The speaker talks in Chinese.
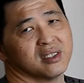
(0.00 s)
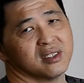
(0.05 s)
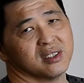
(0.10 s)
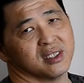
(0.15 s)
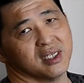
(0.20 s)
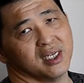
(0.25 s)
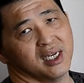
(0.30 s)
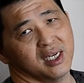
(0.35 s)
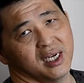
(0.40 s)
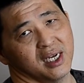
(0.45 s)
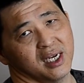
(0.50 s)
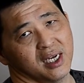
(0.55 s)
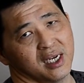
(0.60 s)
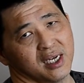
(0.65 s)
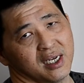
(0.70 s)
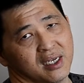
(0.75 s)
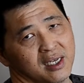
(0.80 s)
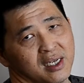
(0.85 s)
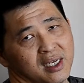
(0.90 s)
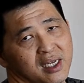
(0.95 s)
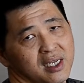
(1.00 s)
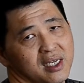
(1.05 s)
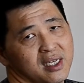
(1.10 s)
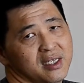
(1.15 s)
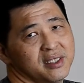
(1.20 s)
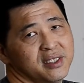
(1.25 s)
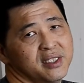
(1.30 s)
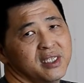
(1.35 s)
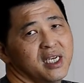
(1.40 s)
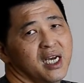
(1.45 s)
这个
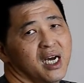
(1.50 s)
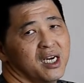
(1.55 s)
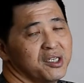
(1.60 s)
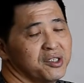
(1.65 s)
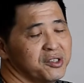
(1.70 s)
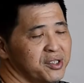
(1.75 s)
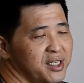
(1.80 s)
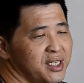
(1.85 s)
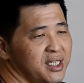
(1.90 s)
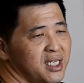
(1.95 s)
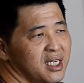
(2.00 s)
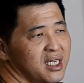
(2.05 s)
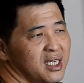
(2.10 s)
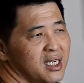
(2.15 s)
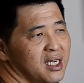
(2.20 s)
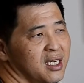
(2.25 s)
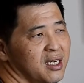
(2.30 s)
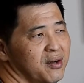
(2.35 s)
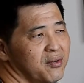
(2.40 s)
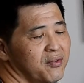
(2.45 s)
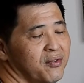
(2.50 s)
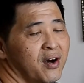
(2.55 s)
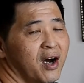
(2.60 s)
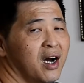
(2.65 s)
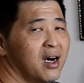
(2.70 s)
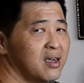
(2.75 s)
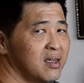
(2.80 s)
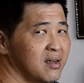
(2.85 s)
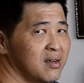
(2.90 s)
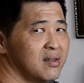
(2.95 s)
CR3 的
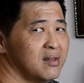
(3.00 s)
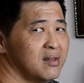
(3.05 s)
发了。